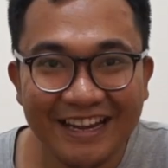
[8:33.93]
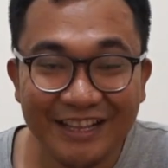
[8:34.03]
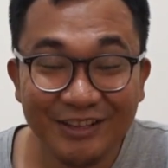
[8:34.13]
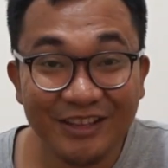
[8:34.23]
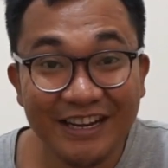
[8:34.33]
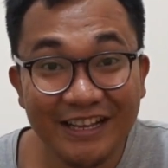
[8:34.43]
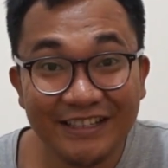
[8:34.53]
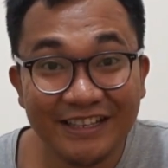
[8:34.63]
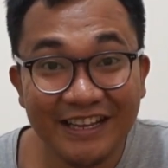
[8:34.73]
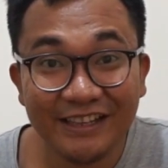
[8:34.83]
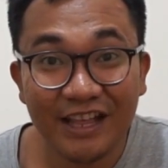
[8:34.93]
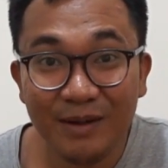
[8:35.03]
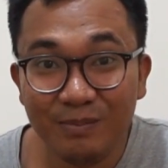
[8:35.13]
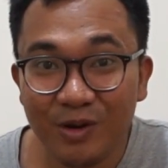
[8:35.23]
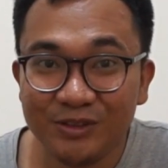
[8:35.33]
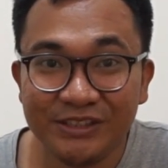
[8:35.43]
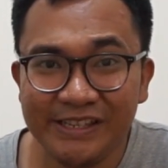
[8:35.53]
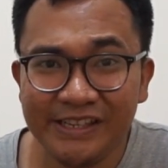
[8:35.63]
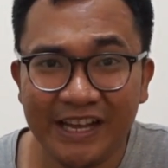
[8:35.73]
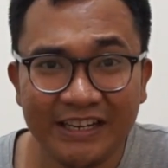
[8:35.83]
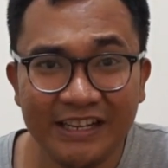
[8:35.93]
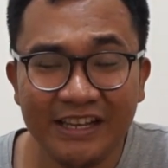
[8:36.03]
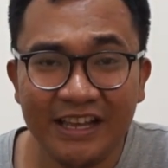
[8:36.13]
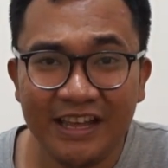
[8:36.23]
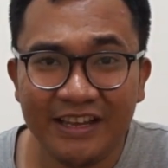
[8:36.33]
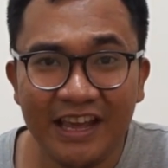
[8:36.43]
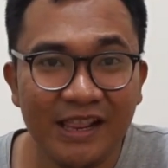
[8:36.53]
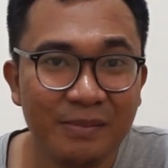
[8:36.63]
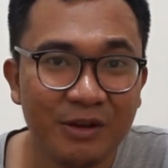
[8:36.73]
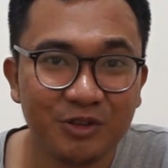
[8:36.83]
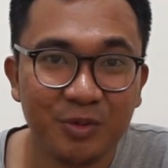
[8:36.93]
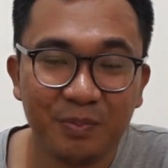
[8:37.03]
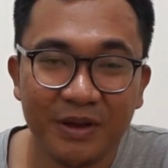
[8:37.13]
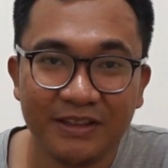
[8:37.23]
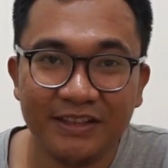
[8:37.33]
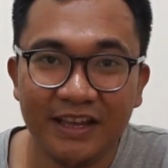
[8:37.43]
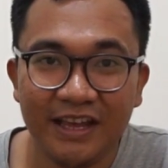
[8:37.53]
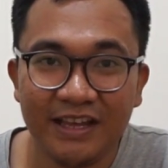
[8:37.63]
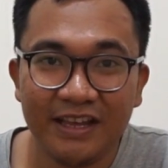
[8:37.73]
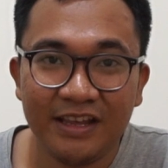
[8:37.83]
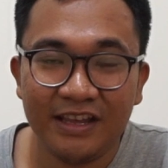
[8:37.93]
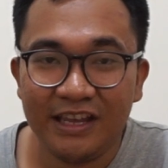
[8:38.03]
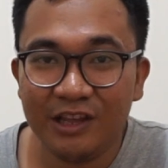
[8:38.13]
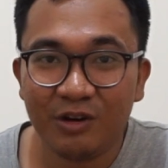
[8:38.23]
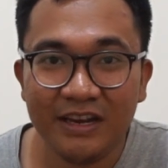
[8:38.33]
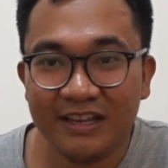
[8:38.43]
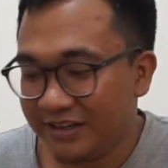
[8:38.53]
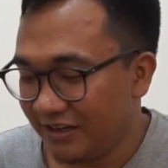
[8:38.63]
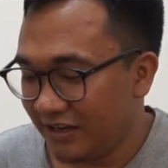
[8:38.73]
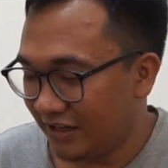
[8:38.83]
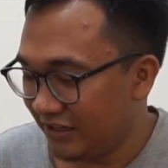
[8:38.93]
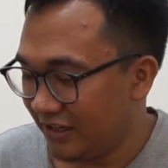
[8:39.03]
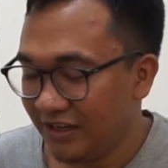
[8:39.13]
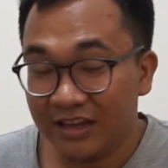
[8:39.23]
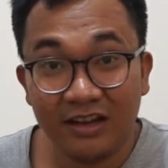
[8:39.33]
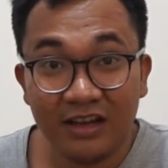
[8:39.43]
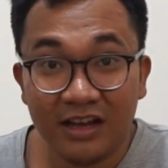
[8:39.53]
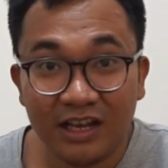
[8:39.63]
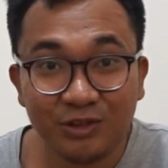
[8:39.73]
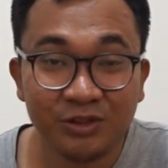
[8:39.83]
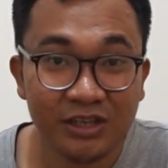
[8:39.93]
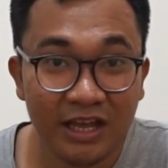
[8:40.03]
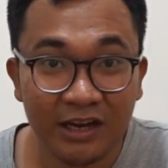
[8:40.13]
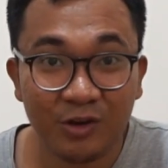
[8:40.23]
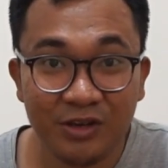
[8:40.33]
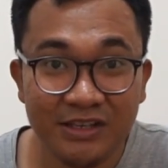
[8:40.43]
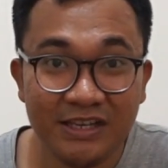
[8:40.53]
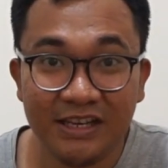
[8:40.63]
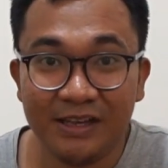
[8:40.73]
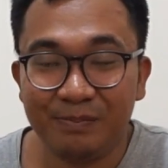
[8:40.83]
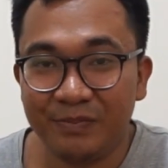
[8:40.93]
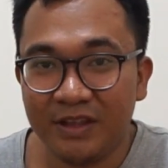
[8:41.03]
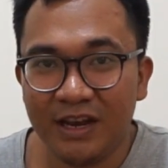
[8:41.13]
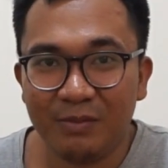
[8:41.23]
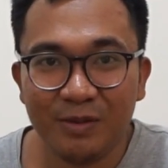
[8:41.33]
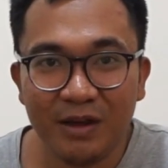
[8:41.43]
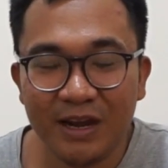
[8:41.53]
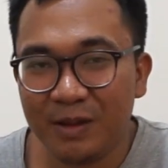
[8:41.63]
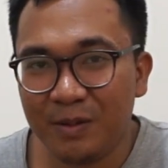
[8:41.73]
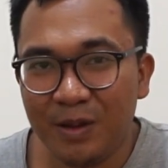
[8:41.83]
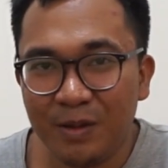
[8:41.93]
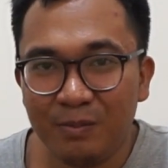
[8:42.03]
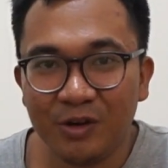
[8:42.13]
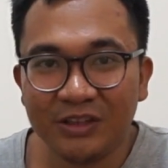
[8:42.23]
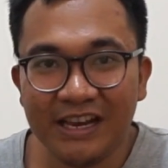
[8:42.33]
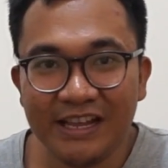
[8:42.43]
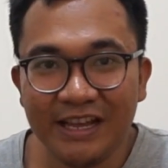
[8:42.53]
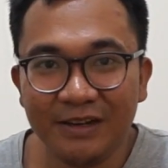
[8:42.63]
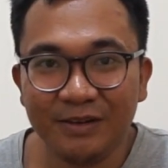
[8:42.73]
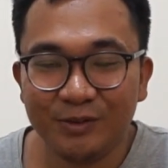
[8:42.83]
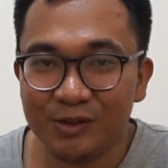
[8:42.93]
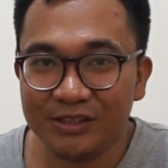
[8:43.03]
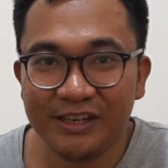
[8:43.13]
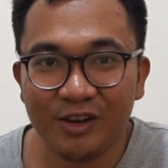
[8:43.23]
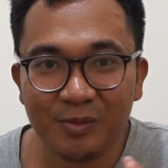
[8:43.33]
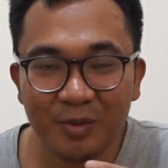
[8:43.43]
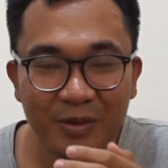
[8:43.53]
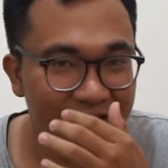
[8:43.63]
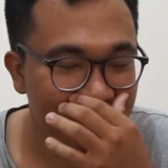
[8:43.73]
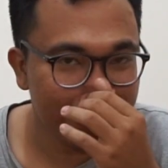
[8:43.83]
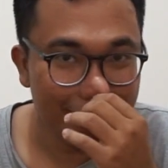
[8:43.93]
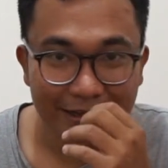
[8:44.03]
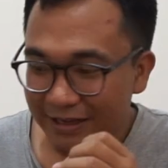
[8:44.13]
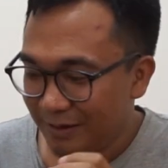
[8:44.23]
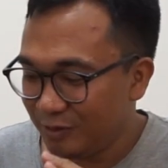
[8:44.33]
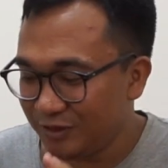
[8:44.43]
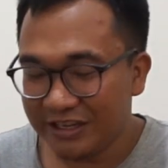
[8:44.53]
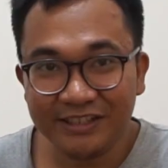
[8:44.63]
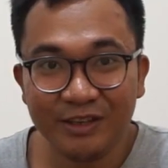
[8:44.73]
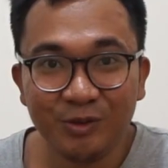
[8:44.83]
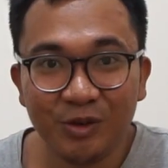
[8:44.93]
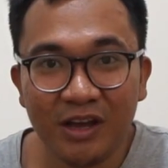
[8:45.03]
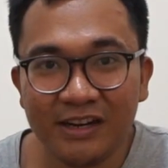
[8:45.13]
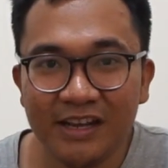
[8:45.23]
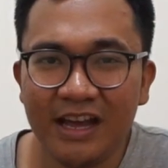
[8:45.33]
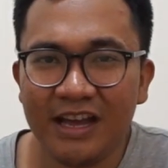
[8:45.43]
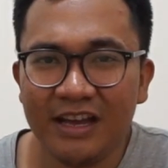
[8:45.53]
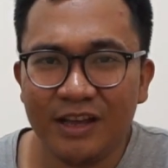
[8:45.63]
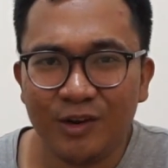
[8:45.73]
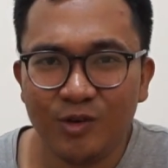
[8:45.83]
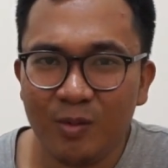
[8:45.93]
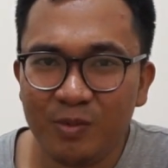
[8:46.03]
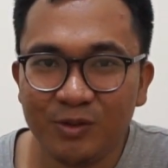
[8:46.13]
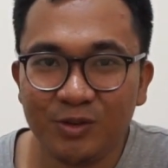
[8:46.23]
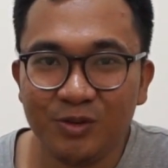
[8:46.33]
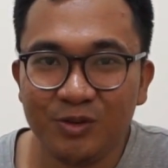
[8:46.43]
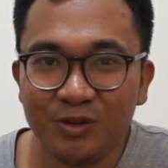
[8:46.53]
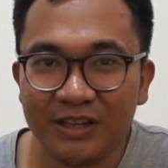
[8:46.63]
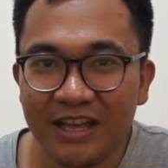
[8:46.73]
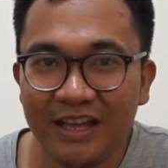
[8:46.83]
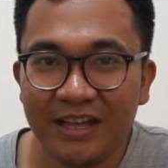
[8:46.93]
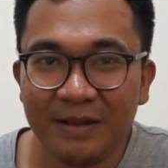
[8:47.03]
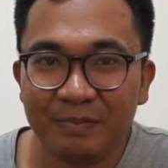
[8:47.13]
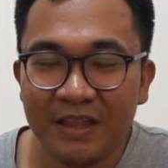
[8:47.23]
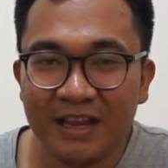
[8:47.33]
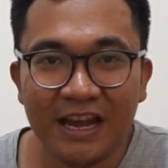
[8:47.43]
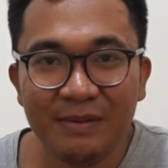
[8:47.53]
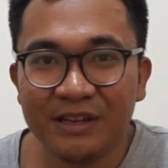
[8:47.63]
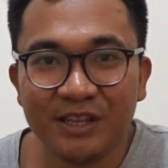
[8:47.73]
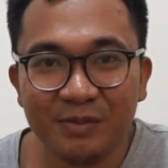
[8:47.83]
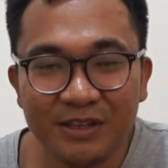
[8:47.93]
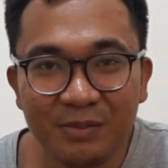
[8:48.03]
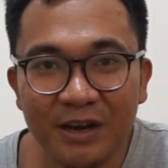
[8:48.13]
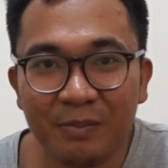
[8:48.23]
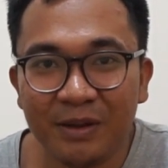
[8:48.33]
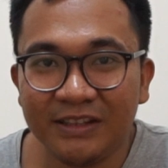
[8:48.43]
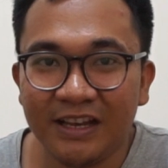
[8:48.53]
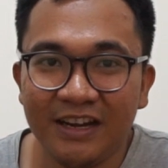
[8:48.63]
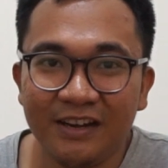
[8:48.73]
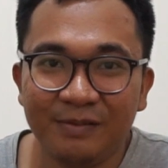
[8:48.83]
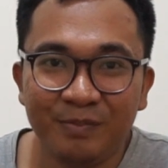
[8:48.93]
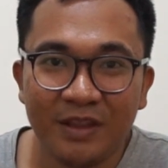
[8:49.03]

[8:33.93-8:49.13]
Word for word: nah itu tadi sedikit unboxing dari G504G Hero Edition dari Asus ROG nah bagaimana menurut kalian tulis di kolom komentar menurut saya sih untuk harga 27 juta kalian biasa bisa mendapatkan